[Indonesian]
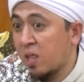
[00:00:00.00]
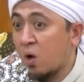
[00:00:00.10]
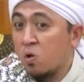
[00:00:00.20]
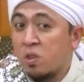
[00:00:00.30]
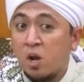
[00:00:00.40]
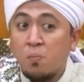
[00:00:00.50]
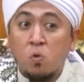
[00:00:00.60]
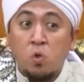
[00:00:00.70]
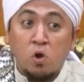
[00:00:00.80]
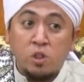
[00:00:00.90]
Takut dari
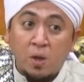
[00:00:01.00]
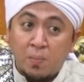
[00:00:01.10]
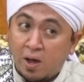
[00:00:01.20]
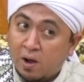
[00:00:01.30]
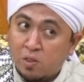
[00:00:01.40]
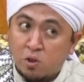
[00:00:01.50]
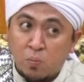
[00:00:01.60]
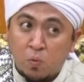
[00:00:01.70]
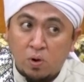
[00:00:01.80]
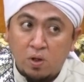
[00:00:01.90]
mudorotnya makanan
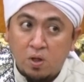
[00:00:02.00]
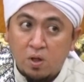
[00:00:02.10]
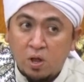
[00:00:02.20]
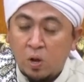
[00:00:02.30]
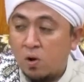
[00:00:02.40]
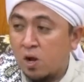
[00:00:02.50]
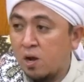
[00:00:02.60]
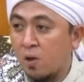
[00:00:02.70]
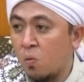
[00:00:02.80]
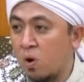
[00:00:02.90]
tersebut. Ini orang
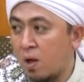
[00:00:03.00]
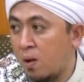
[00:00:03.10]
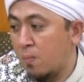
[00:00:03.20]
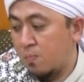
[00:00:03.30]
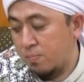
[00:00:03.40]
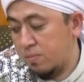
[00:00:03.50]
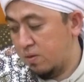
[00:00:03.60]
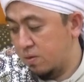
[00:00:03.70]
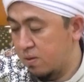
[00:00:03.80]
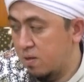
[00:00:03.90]
kena gula
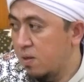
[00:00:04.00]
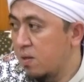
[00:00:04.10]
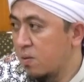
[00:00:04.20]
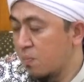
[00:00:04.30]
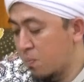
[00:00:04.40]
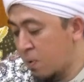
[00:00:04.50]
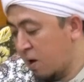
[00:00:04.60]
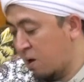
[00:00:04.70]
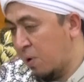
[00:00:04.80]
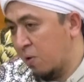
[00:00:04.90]

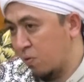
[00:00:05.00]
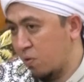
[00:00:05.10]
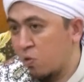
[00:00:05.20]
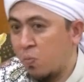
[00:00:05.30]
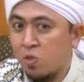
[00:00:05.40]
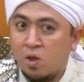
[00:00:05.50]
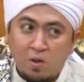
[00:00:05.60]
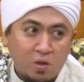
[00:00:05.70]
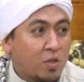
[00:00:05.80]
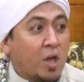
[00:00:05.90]
makanan mana sebentar,
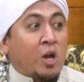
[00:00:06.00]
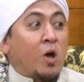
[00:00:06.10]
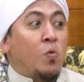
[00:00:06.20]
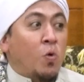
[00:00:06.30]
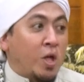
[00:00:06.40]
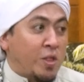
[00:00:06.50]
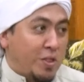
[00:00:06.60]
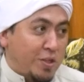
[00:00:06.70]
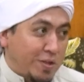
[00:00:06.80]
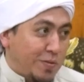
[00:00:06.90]
ya kena gula
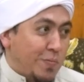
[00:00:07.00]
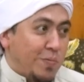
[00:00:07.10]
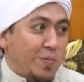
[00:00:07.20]
hati-hati.